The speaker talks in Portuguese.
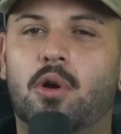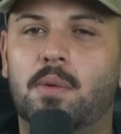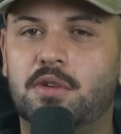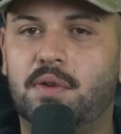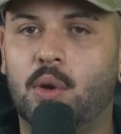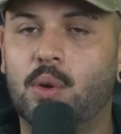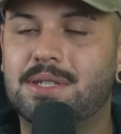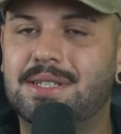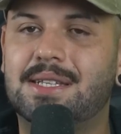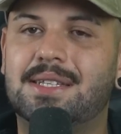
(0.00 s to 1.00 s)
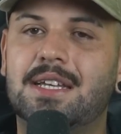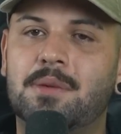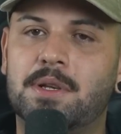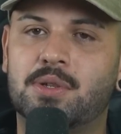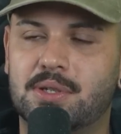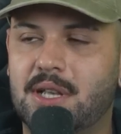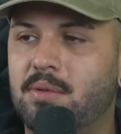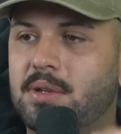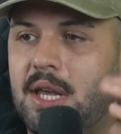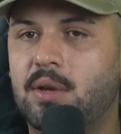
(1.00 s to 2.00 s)
Como a gente falou, 60 pessoas
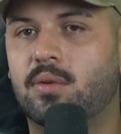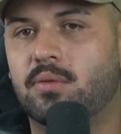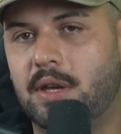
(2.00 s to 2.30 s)
estavam dentro do